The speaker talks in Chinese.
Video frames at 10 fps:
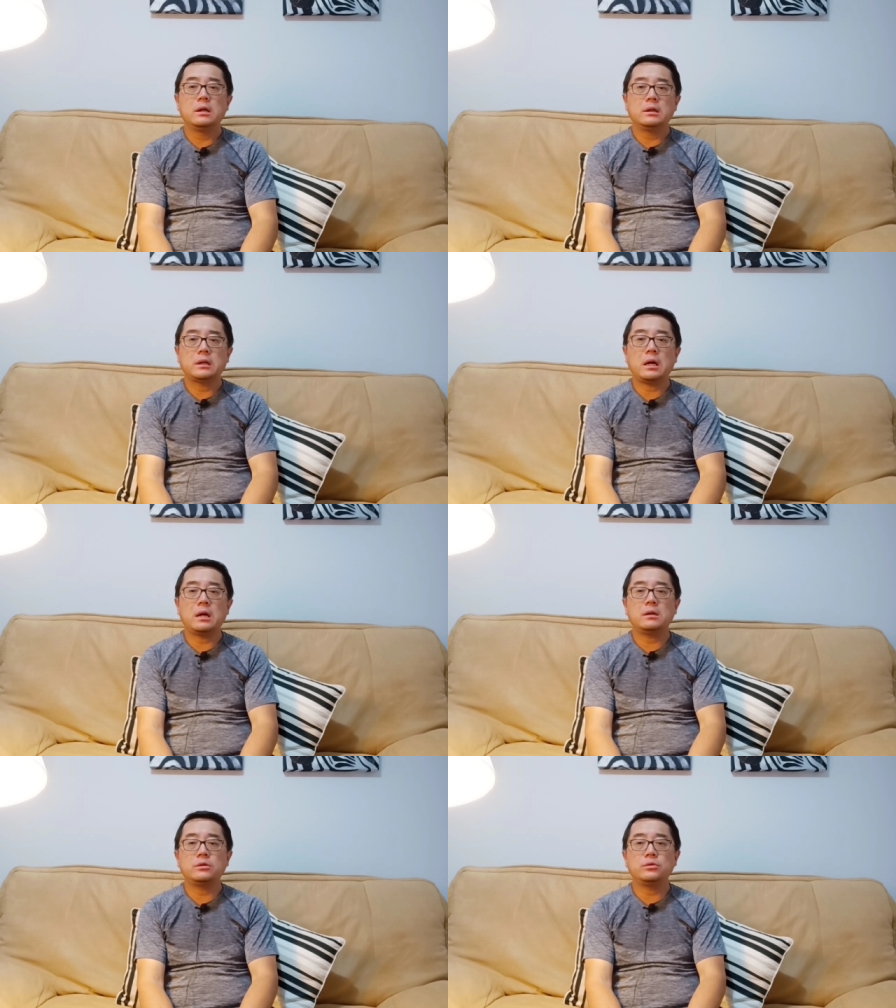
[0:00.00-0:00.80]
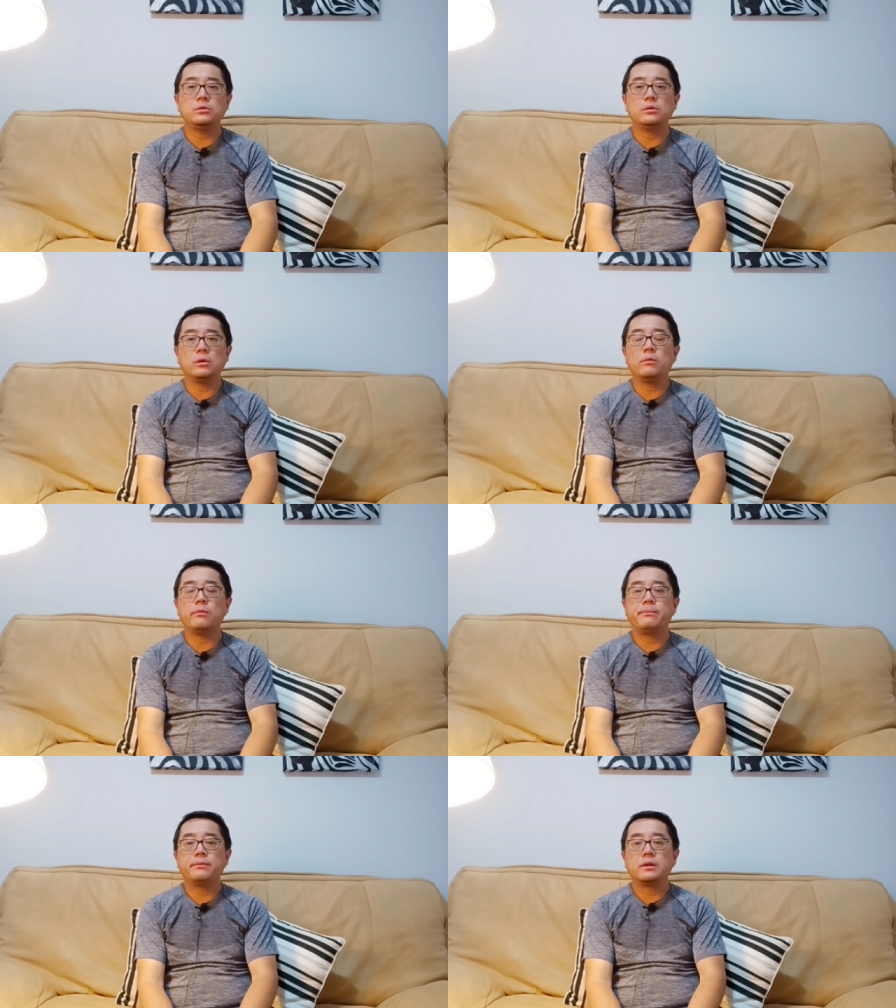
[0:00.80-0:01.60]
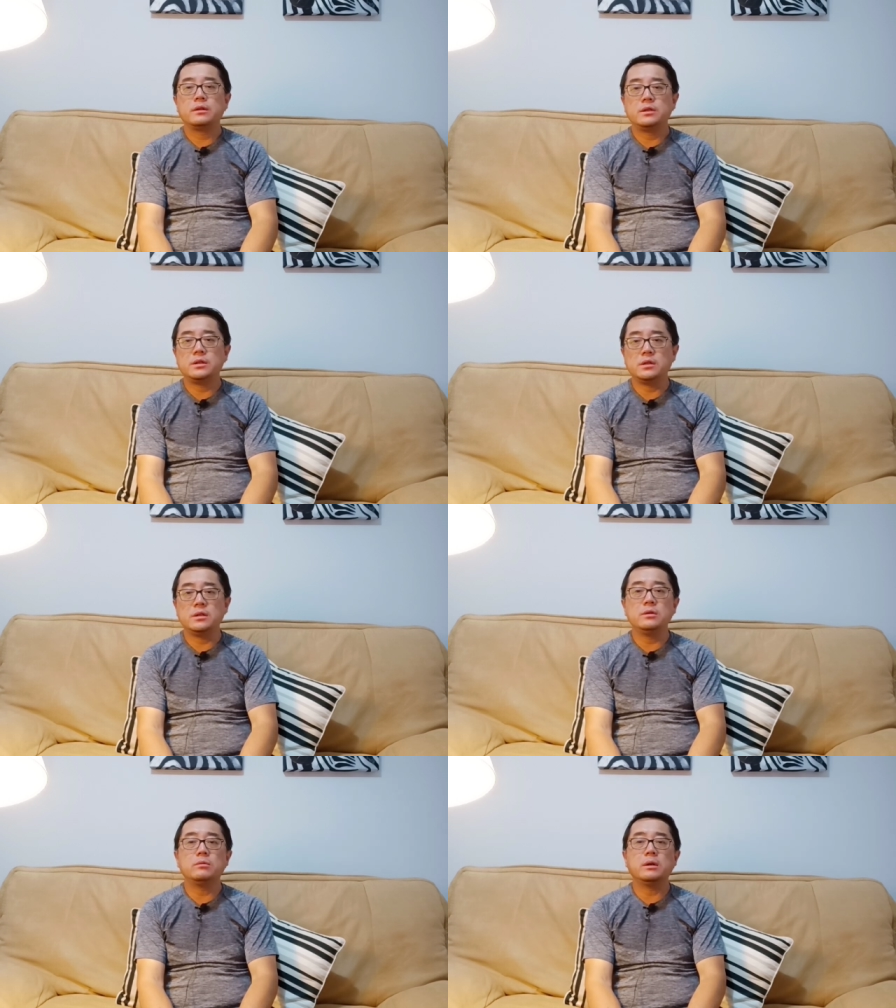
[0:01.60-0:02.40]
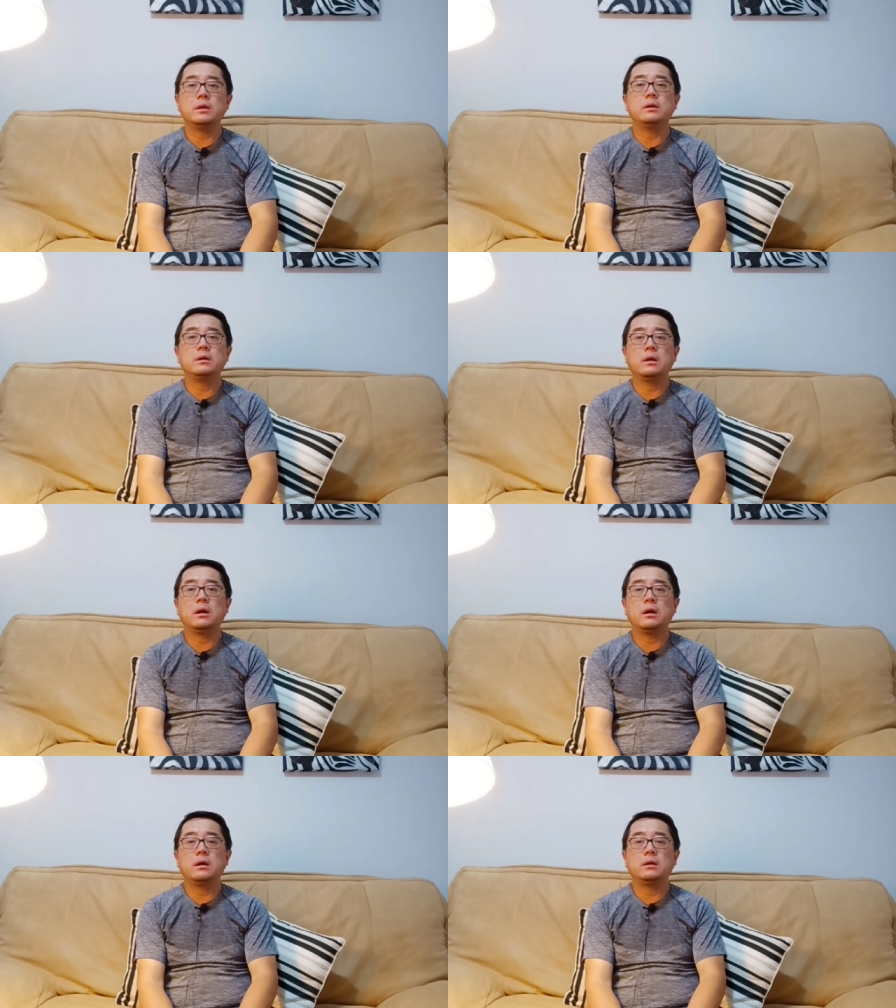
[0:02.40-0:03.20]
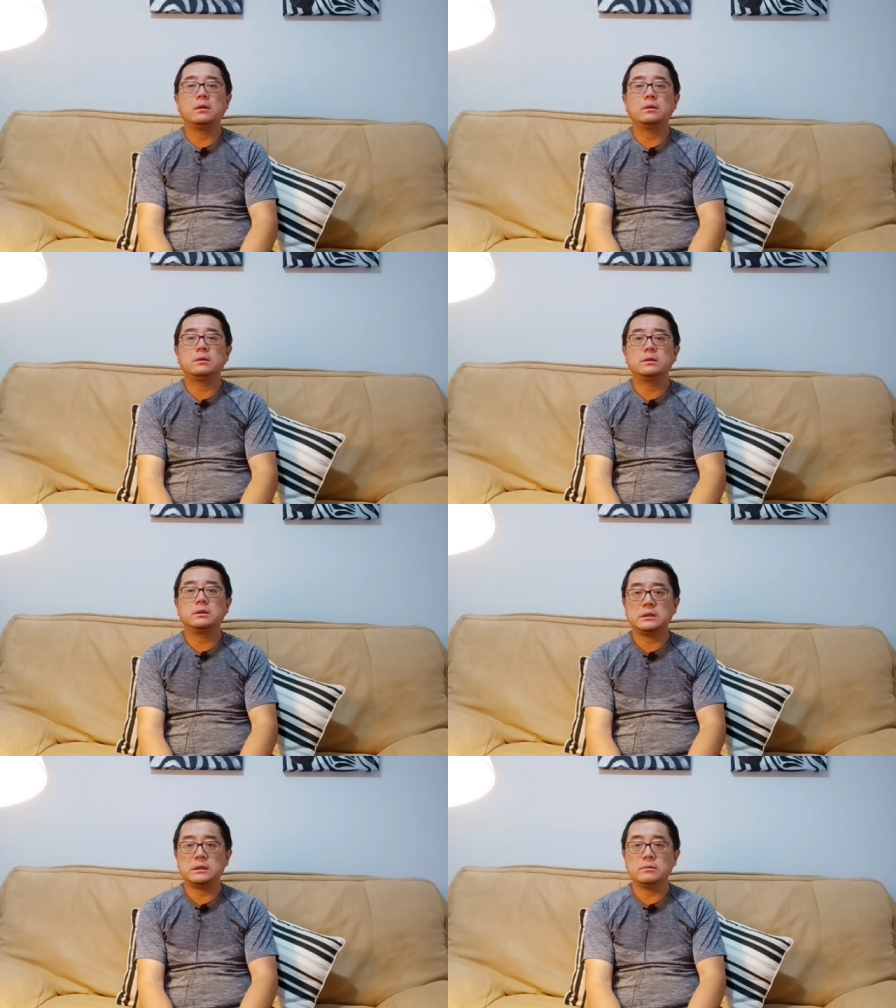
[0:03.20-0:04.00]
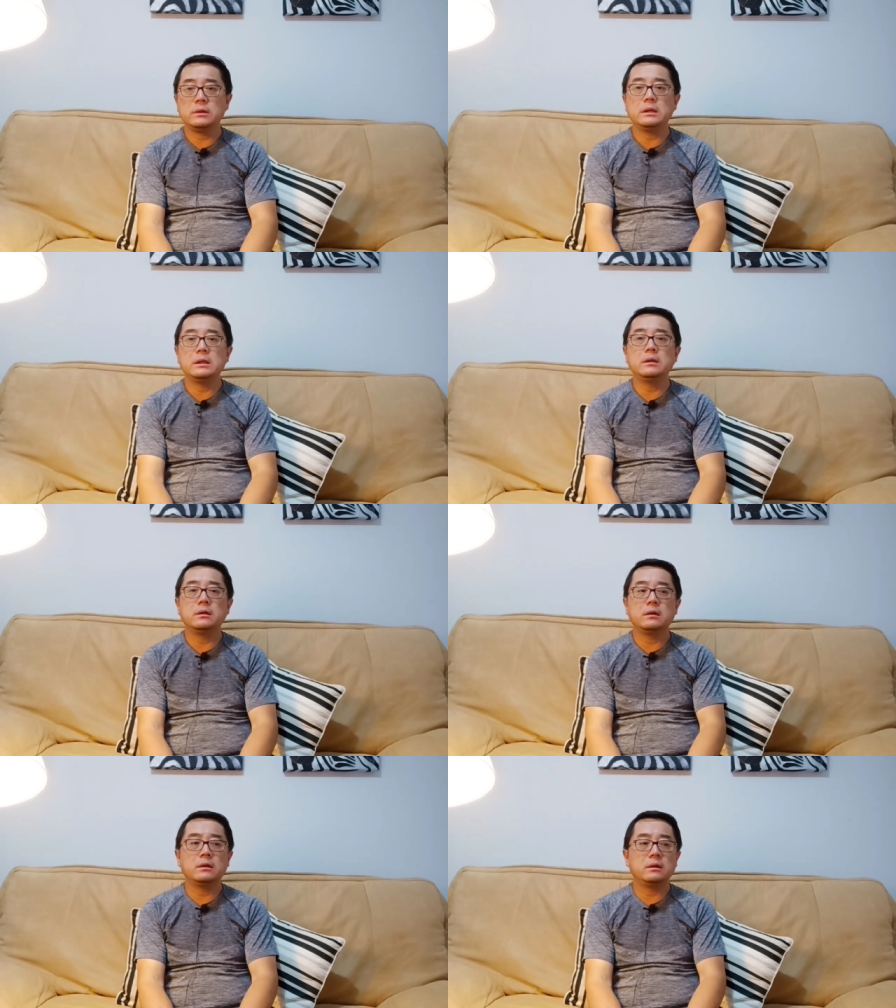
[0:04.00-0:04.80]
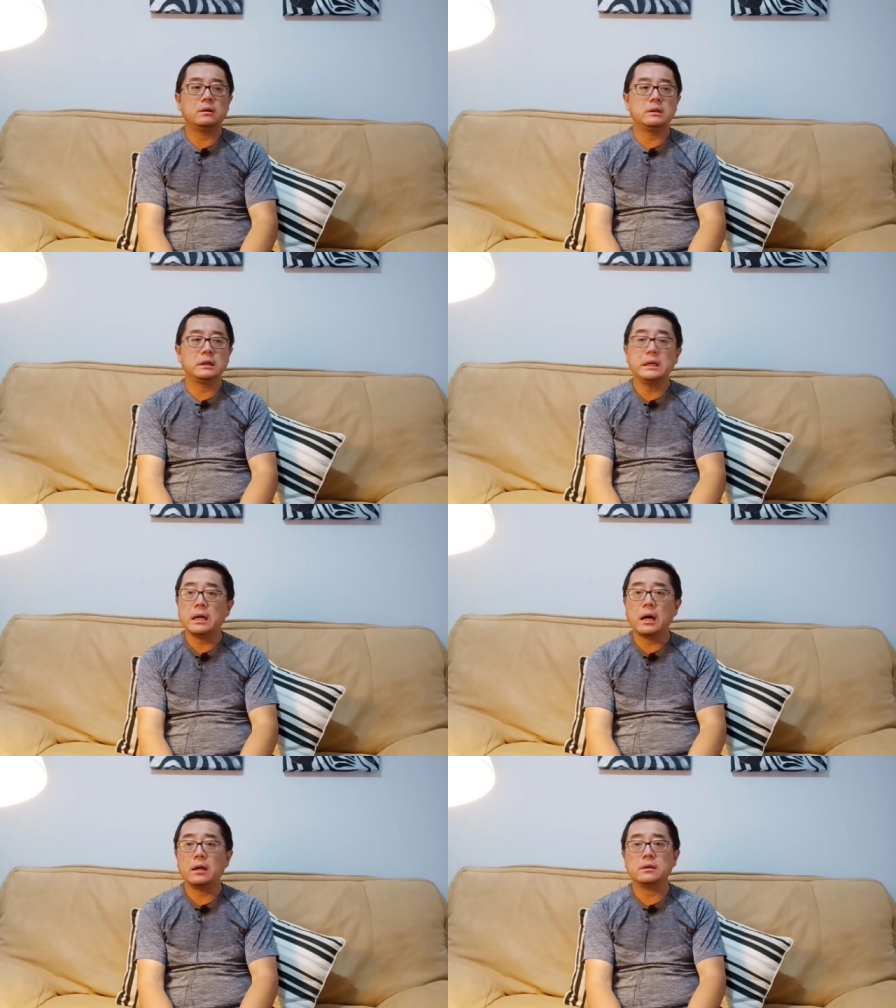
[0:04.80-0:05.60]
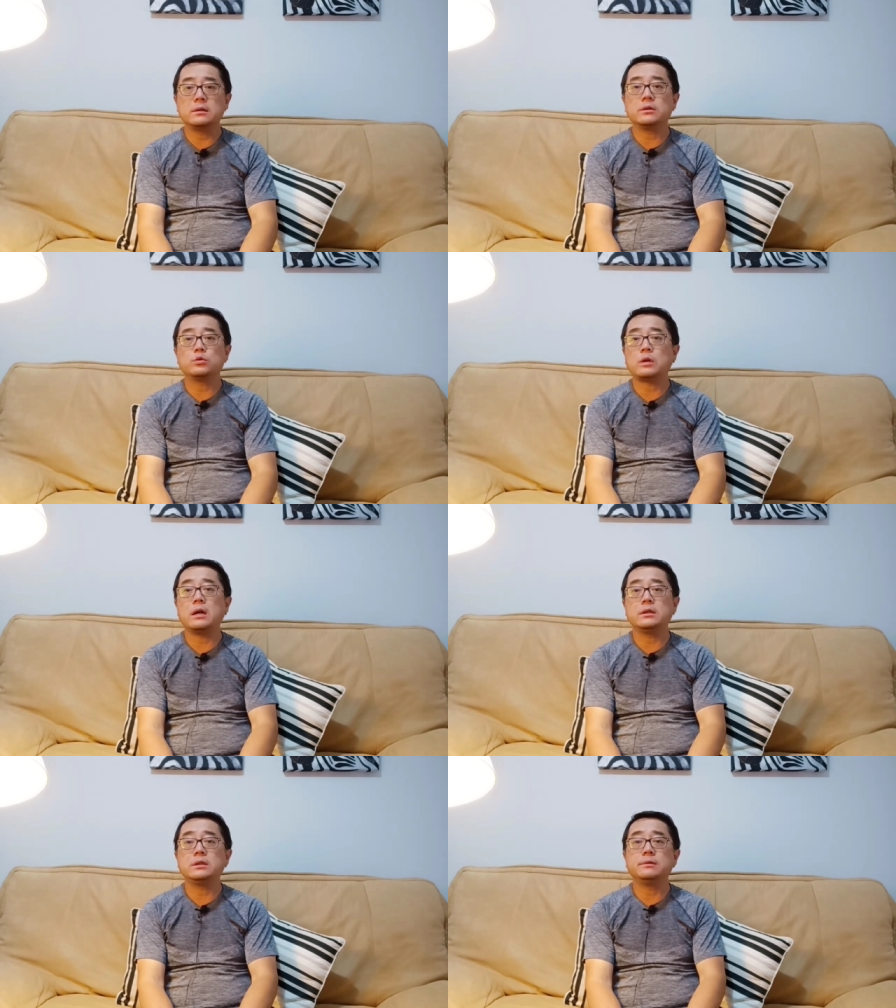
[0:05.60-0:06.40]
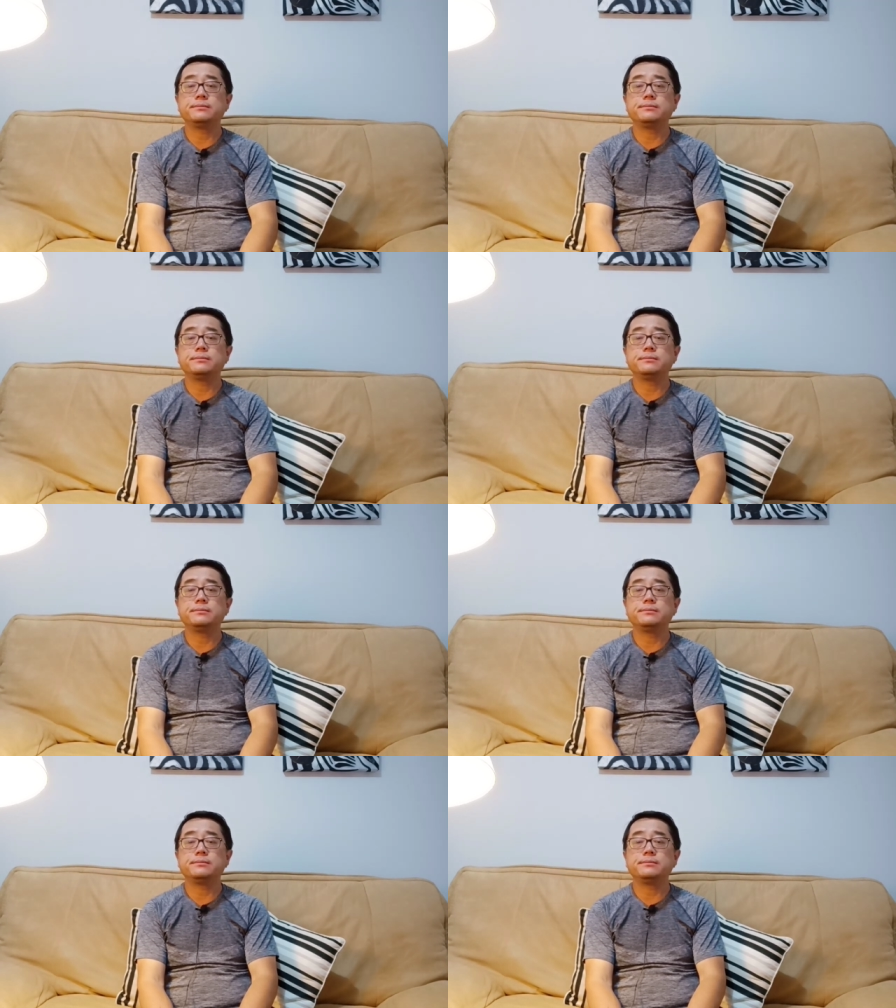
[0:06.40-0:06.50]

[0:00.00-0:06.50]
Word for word: 它具有极为啊极为厉害的这种传染性，